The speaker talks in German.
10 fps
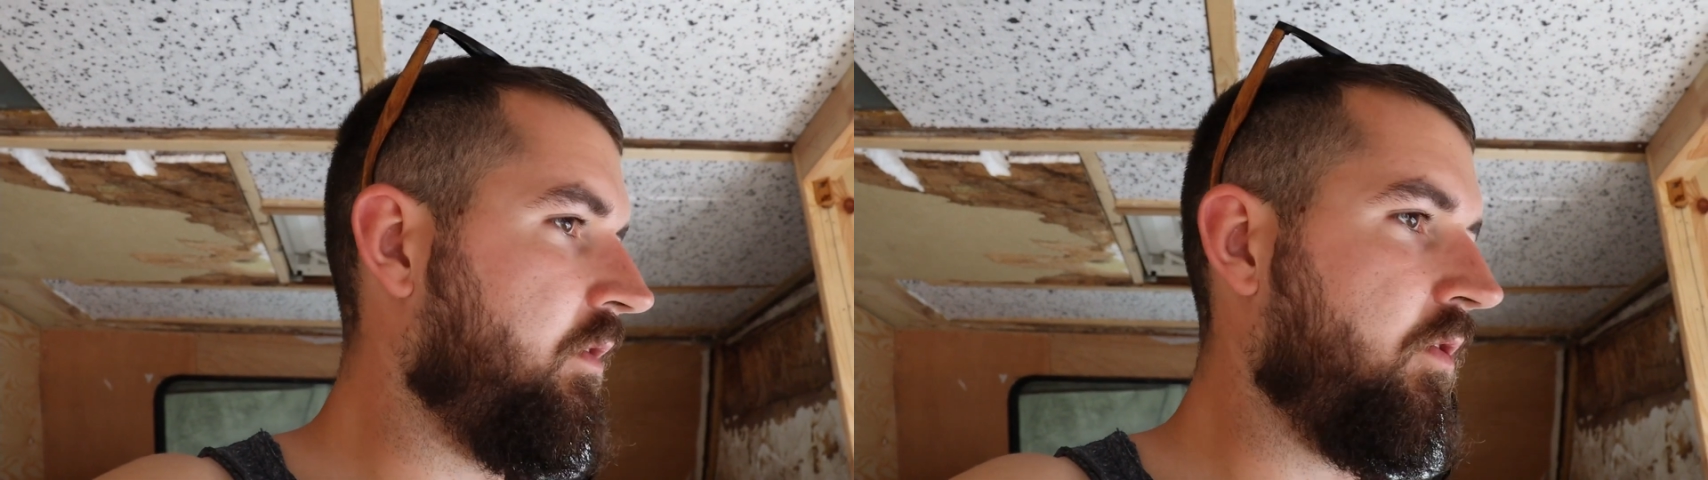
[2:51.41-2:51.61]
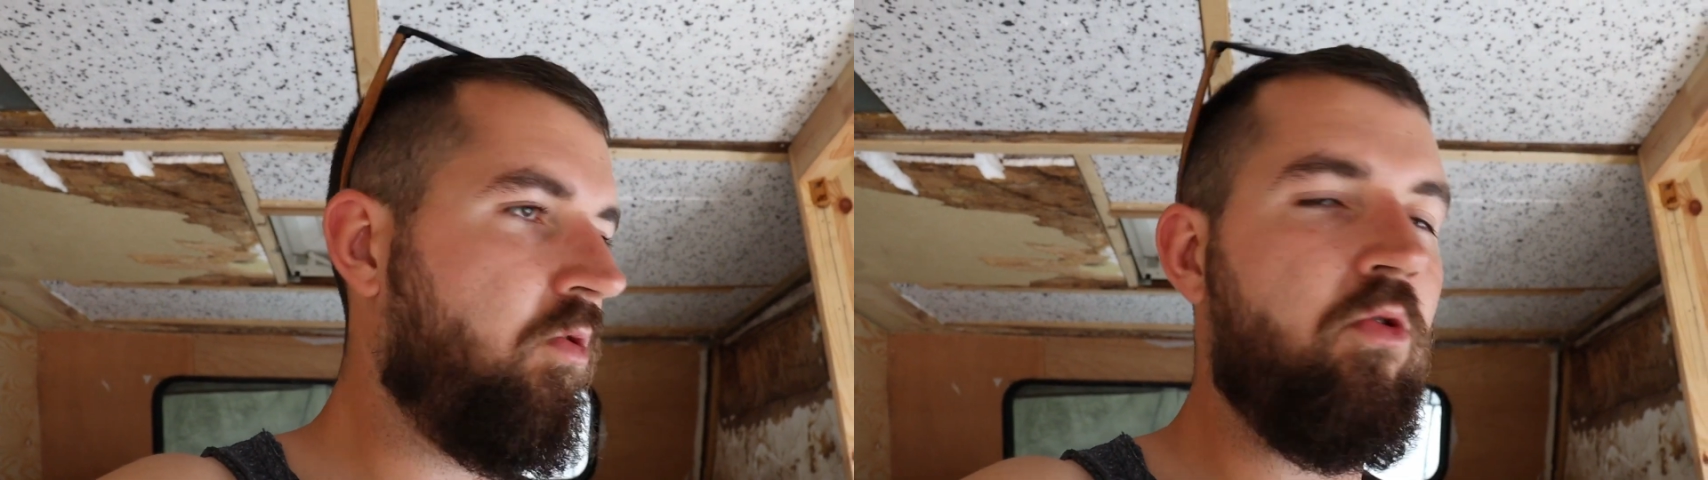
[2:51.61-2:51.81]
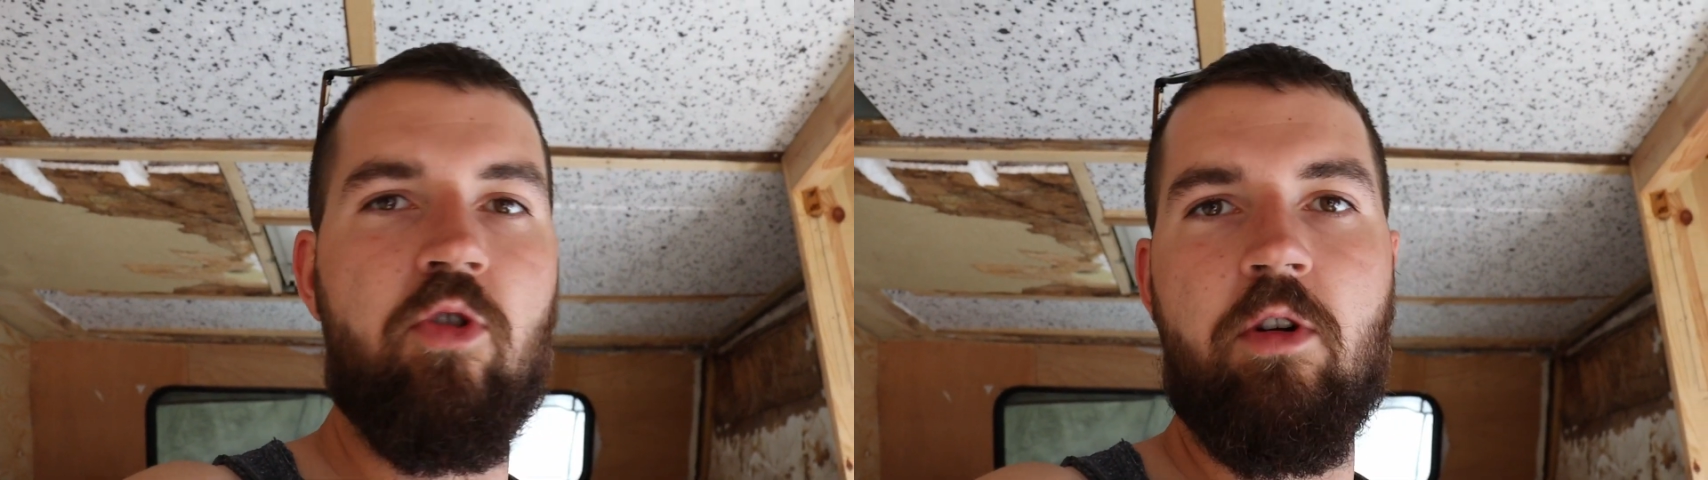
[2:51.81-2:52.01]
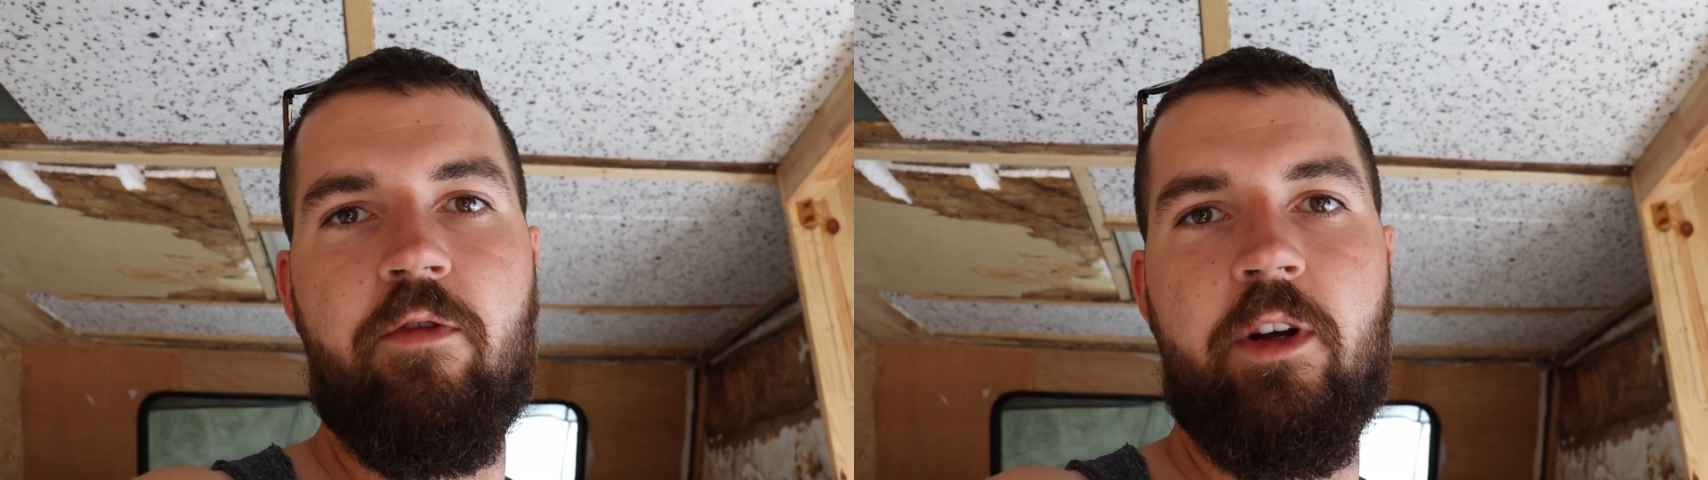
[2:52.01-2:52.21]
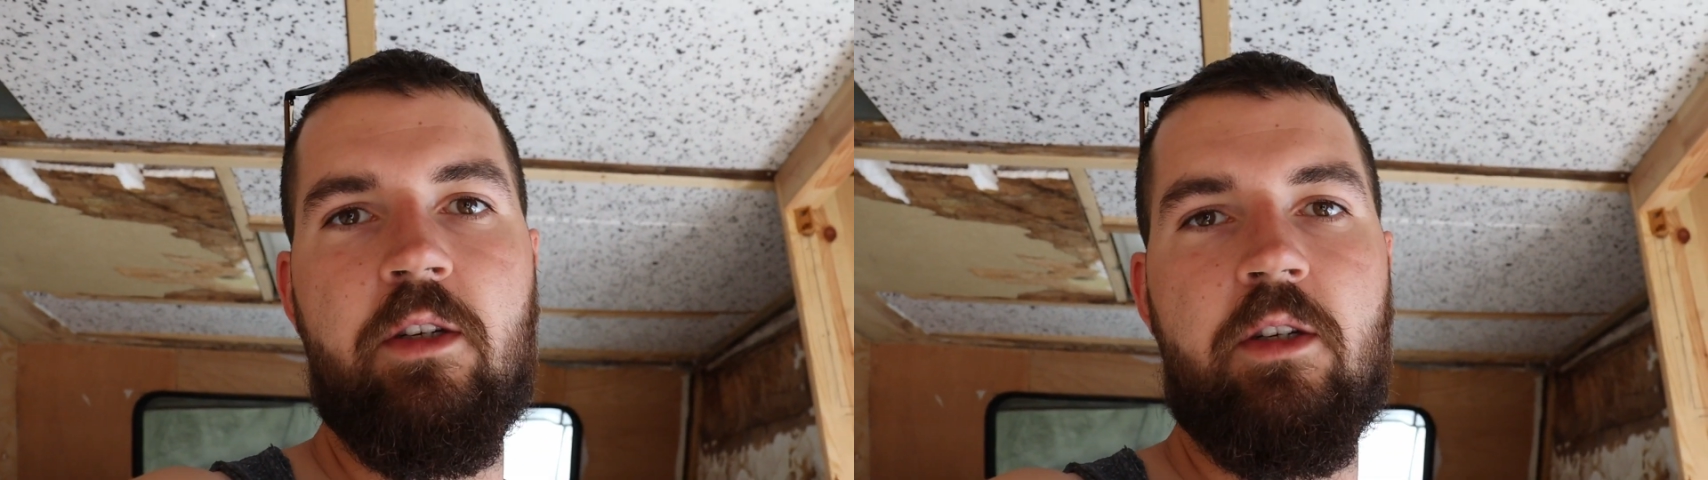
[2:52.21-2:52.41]
das
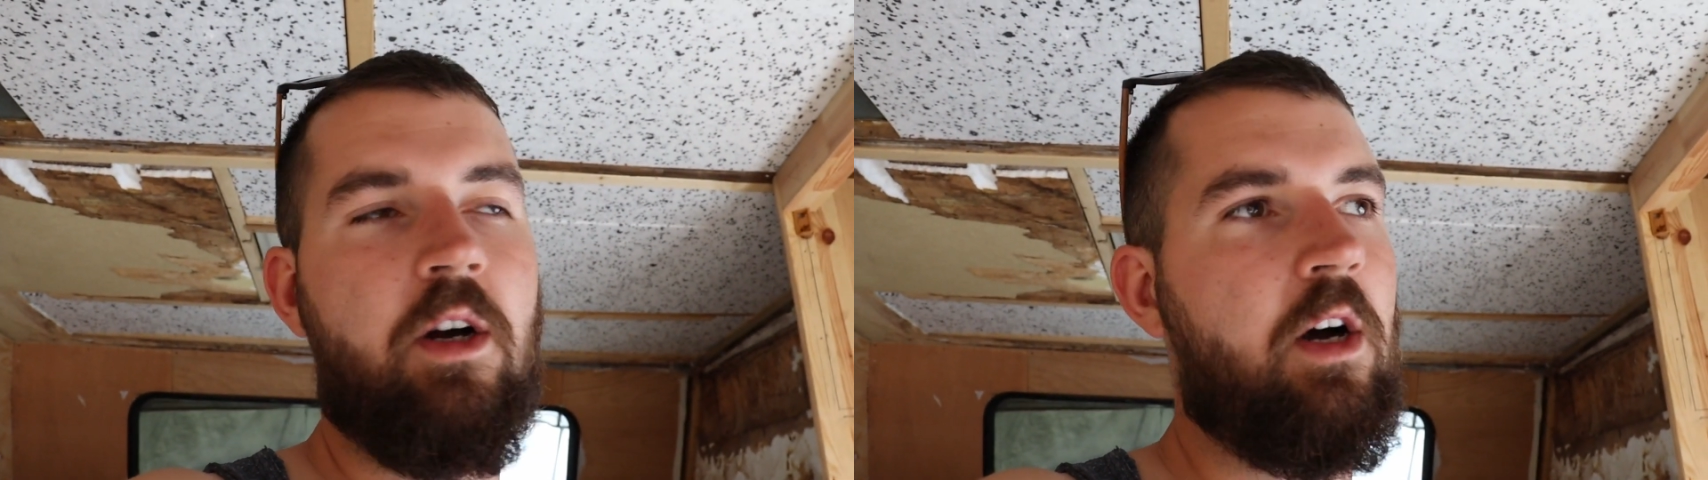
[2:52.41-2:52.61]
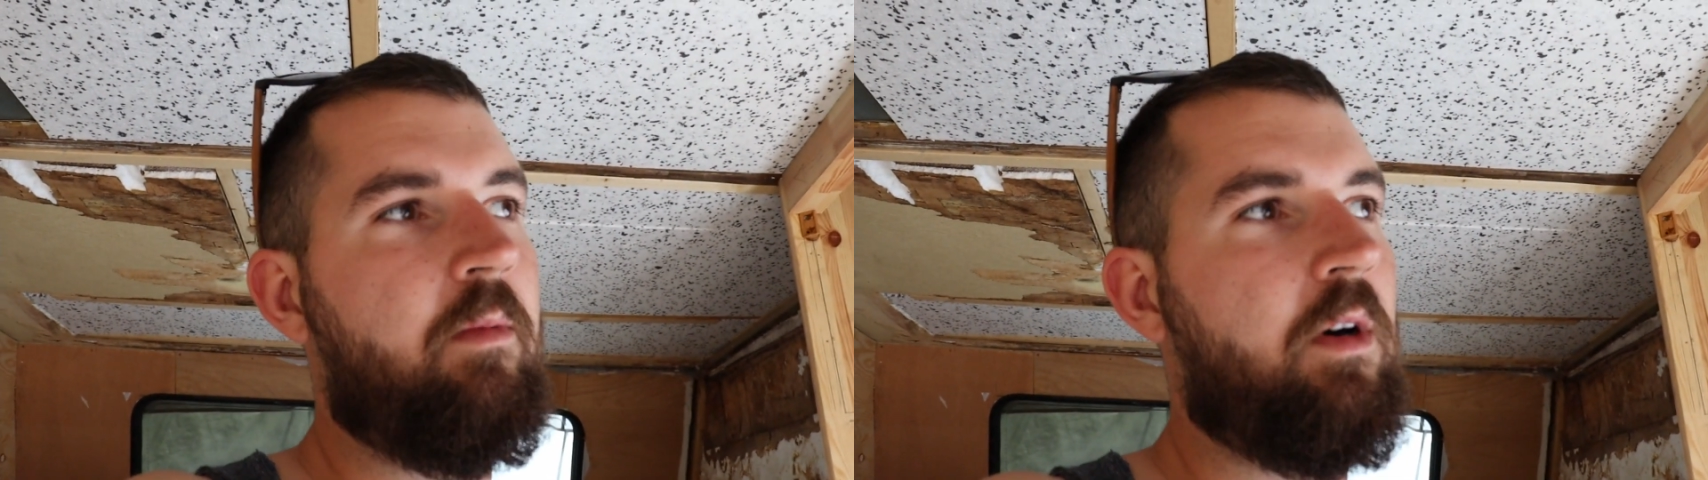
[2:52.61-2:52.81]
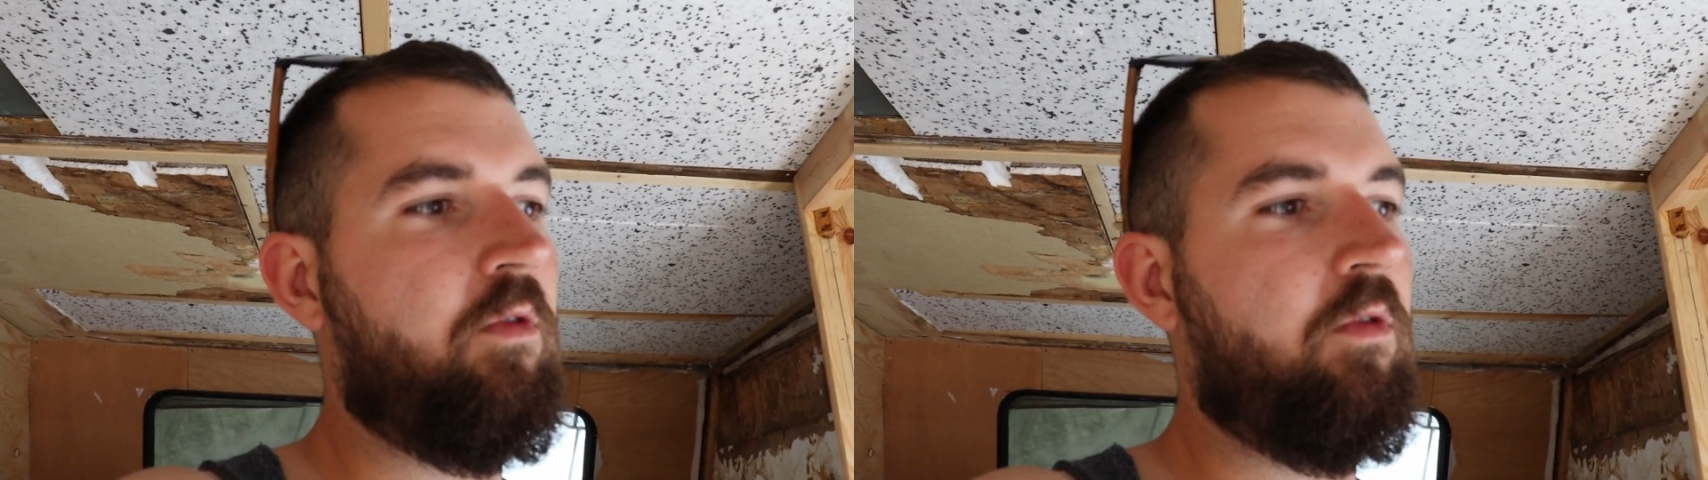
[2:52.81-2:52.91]
Kunststofffensterrahmen